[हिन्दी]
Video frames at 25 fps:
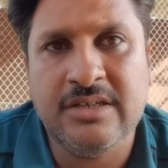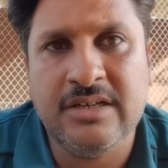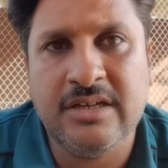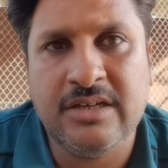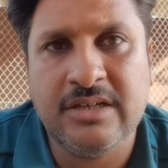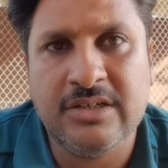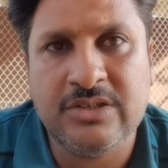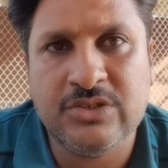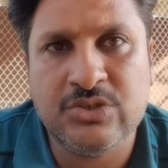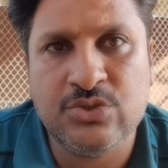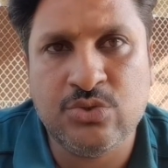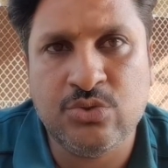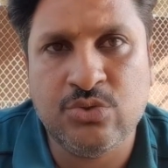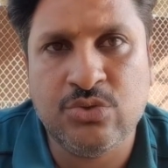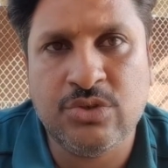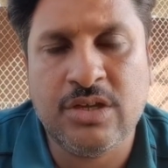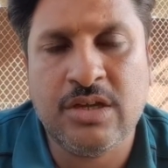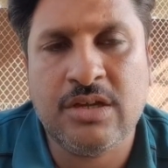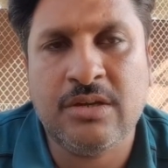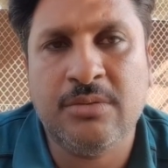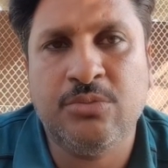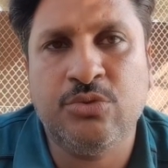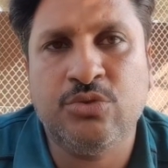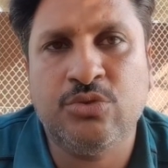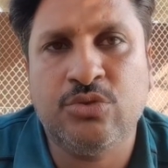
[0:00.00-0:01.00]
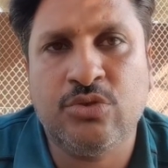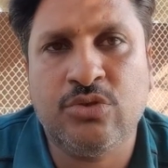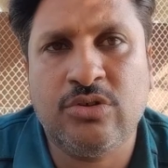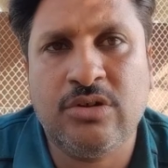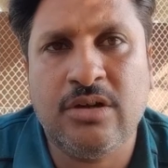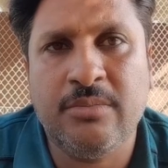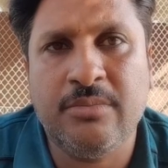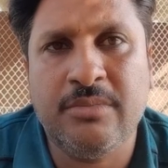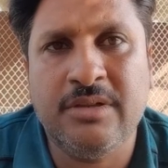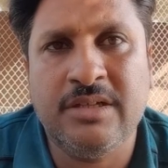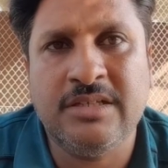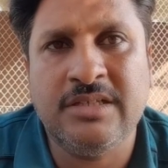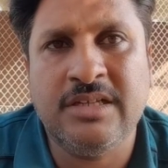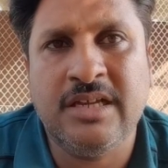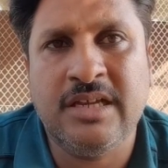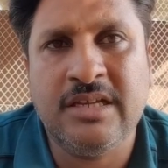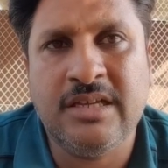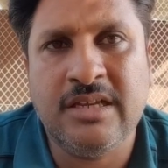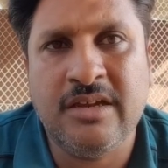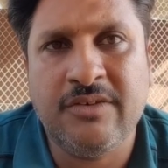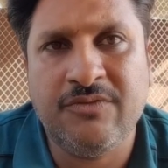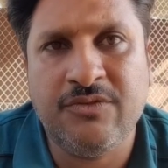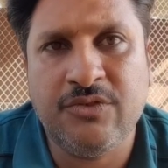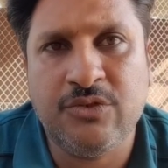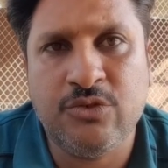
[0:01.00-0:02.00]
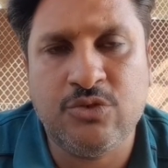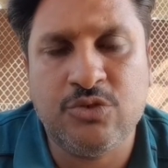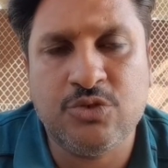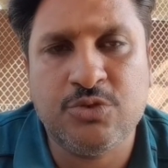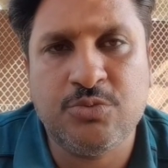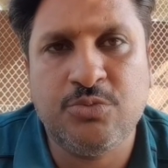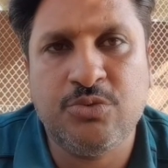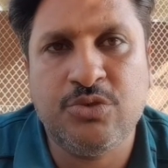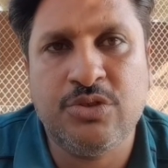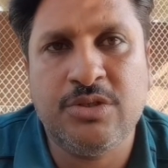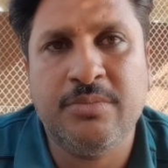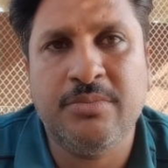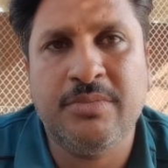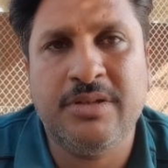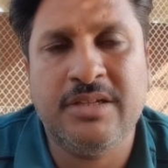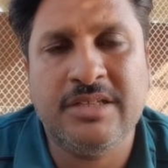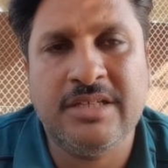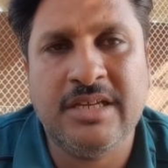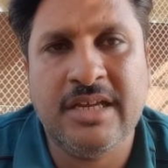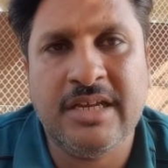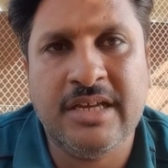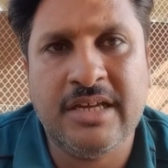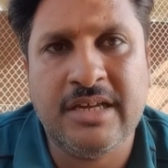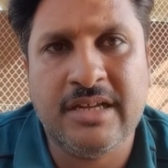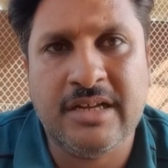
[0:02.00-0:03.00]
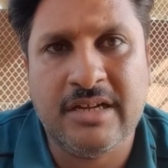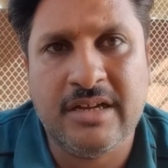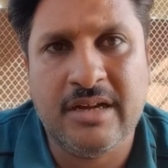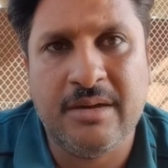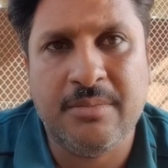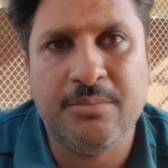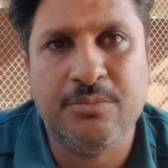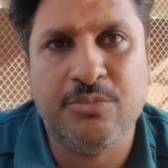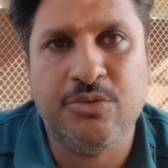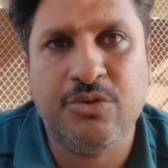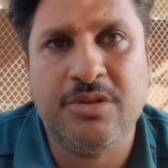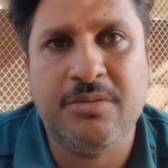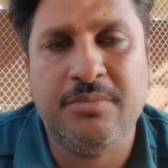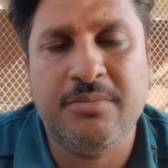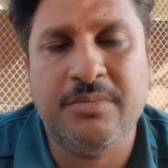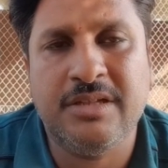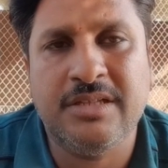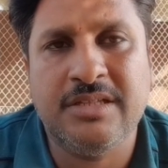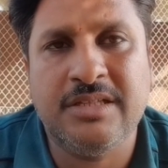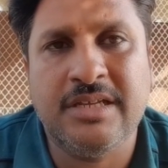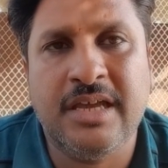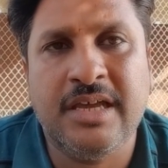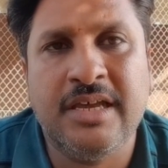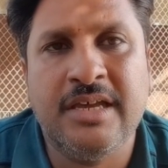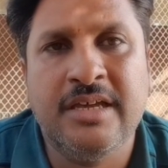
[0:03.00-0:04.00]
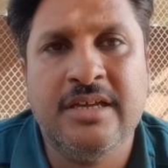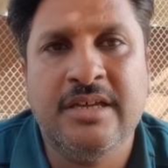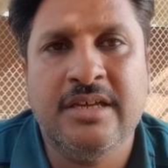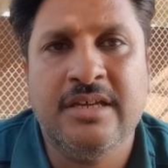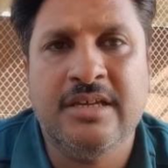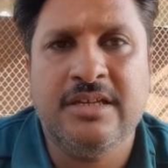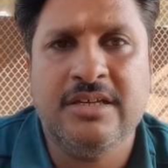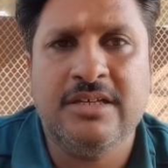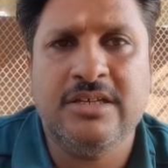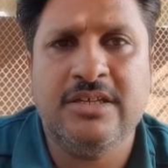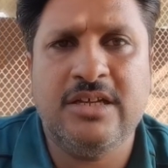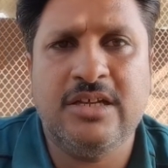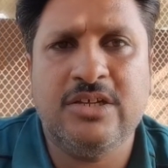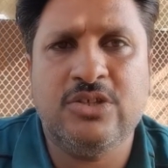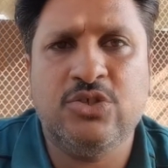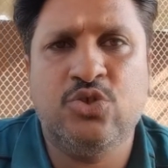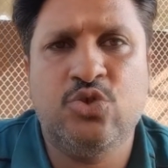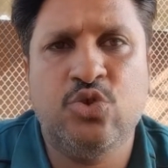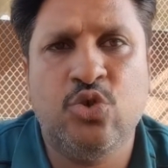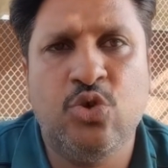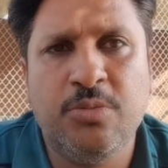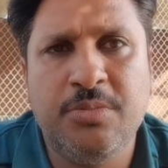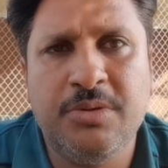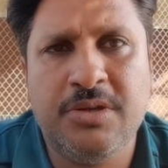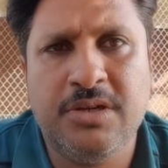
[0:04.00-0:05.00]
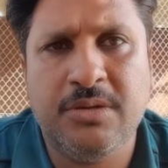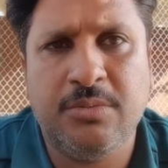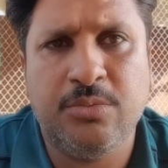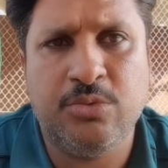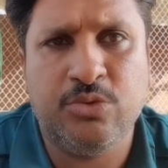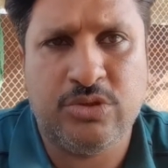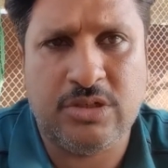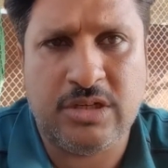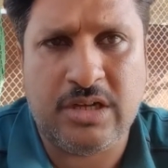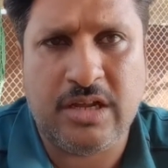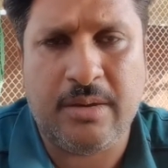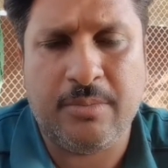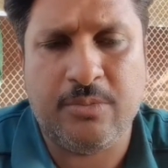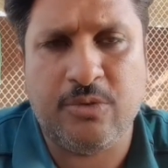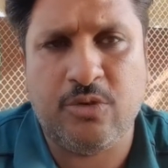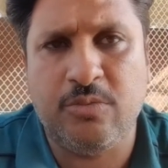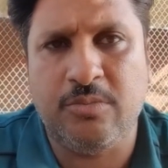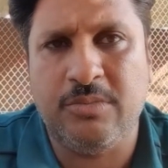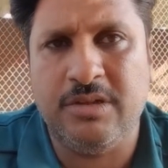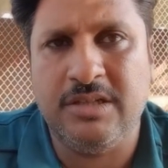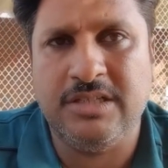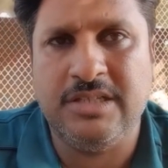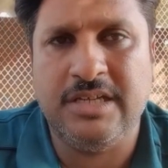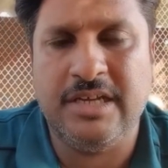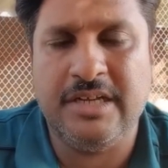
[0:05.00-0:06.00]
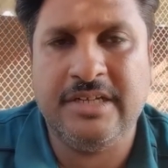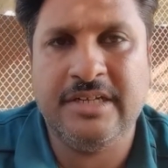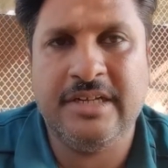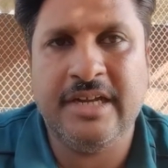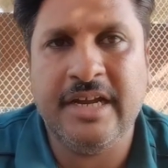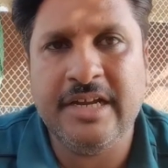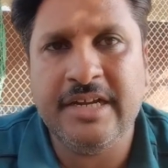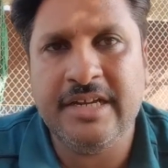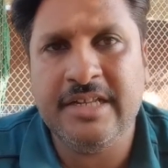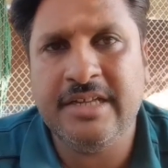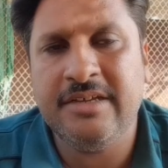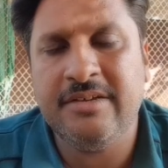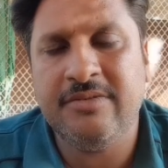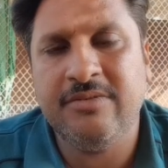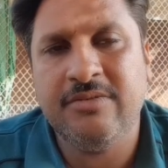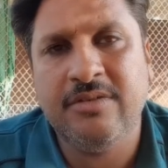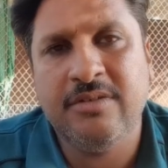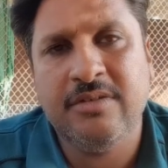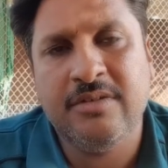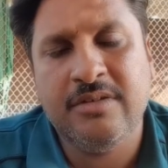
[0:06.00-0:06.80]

या कसूर के कबूतरों का मिल जाए या फिरोजपुरी मिल जाए या रामपुरी मिल जाए या जो भी कबूतर आपको मिल जाए टेडी